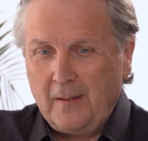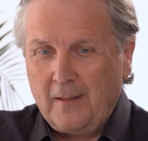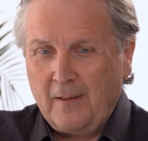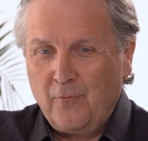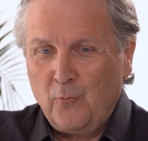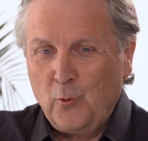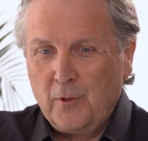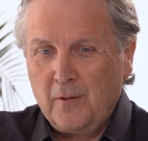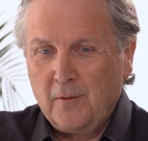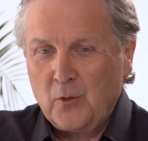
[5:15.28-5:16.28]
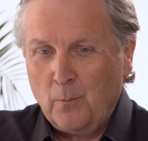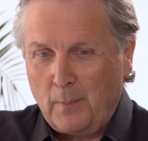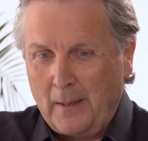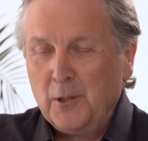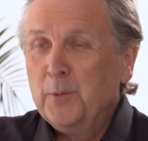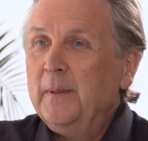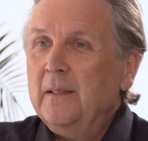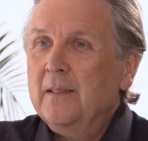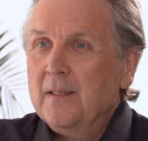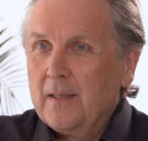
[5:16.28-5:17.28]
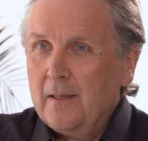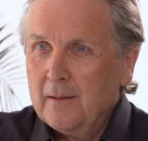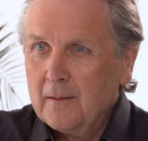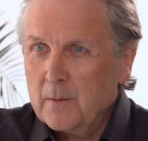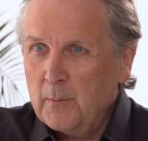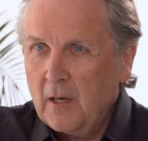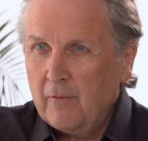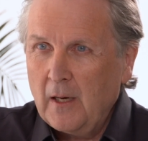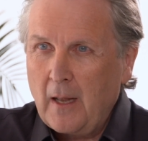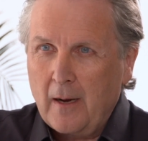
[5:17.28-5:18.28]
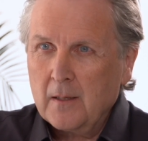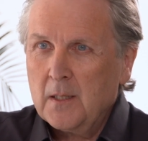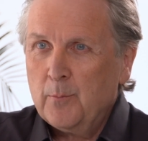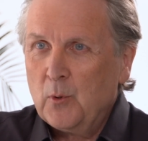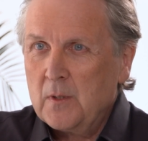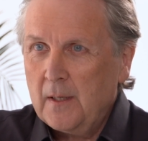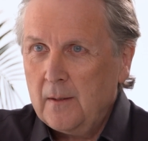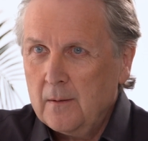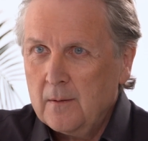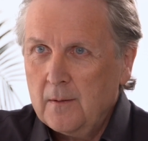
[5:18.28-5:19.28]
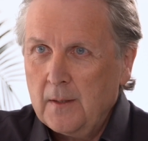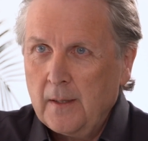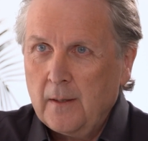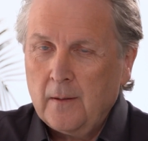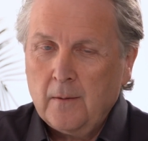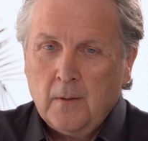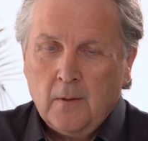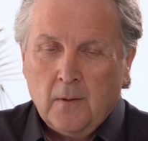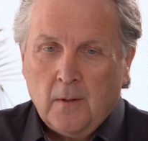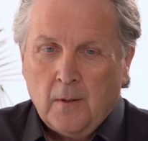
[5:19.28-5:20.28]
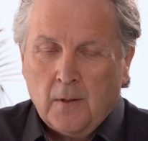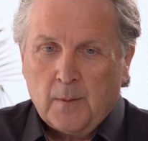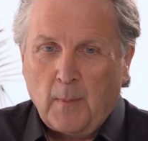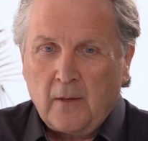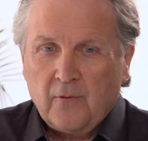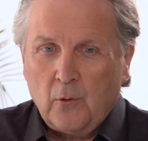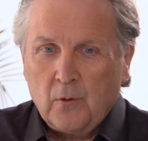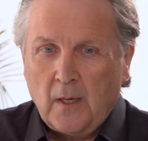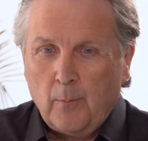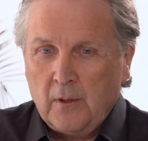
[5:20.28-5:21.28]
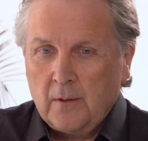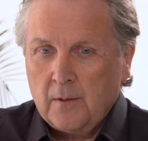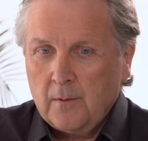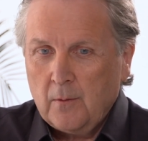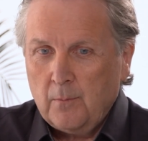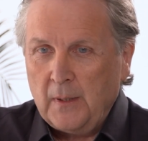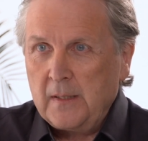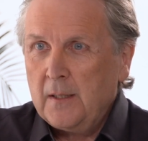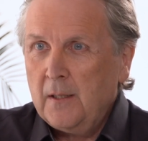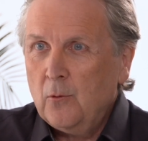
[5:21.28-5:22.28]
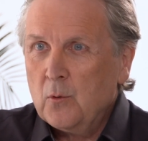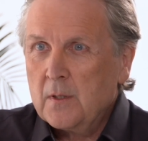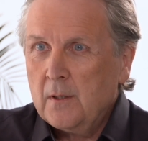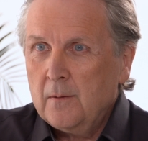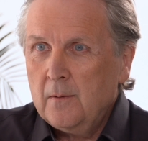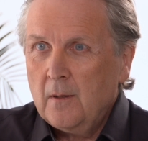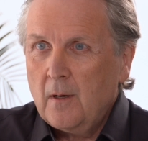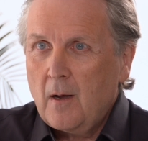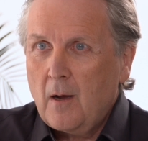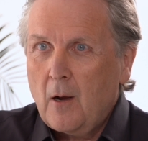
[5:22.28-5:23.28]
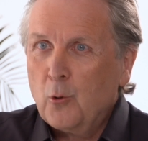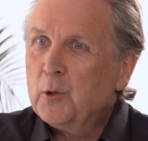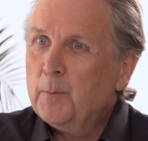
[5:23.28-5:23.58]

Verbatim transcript: da wurde zum Beispiel gesagt, dass mittlerweile 80 Prozent der Smartphone, Tablet, PC-Nutzer auch